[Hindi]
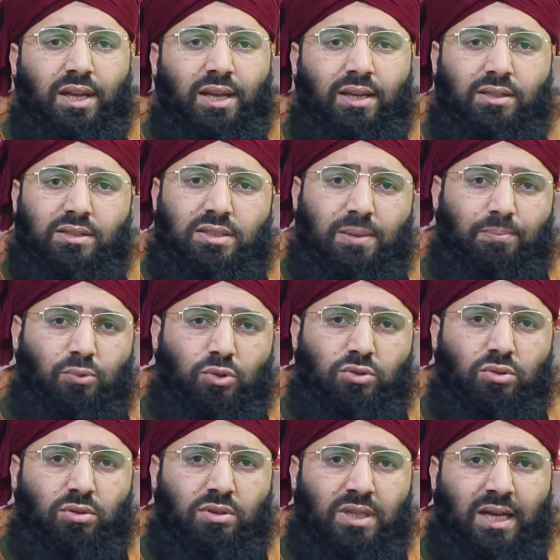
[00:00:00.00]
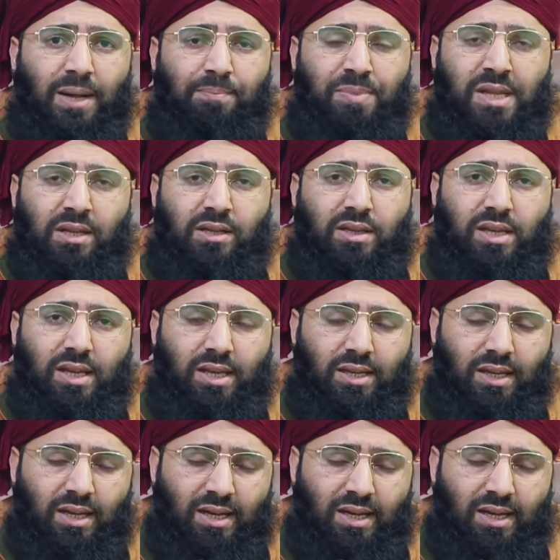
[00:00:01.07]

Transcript: ये सब कुछ होता कि